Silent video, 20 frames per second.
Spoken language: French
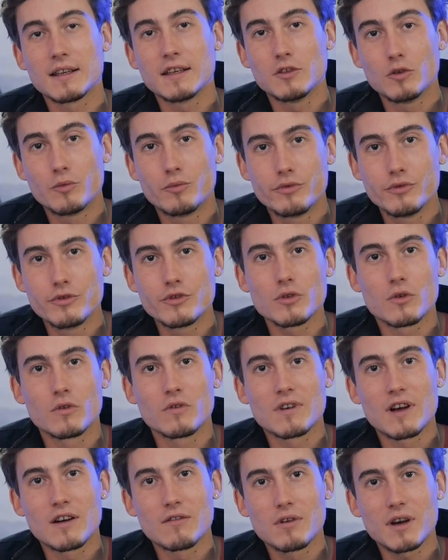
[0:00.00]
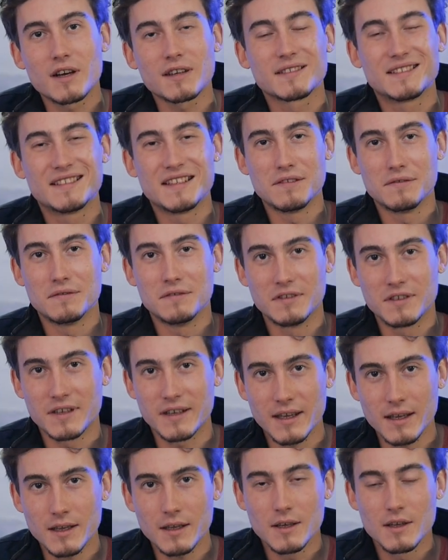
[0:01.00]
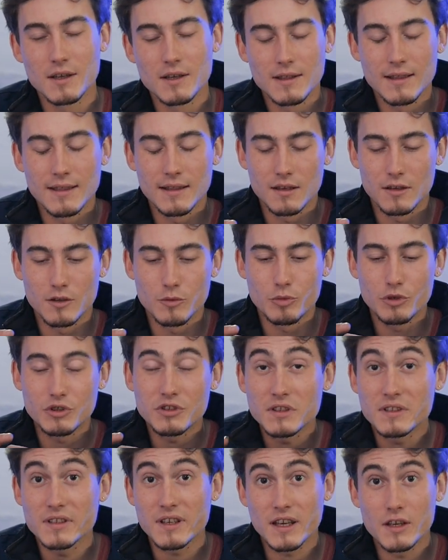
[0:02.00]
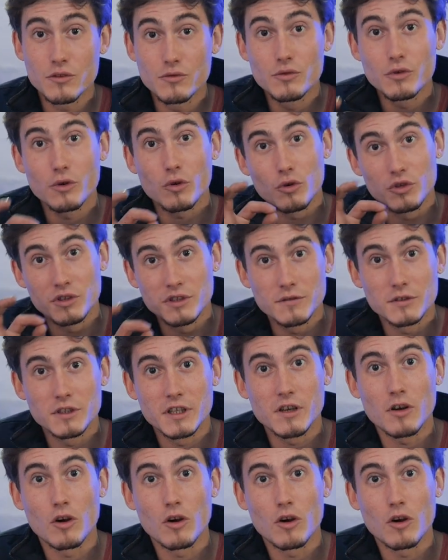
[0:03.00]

et de plus on va avoir des vraies petites rainures au niveau des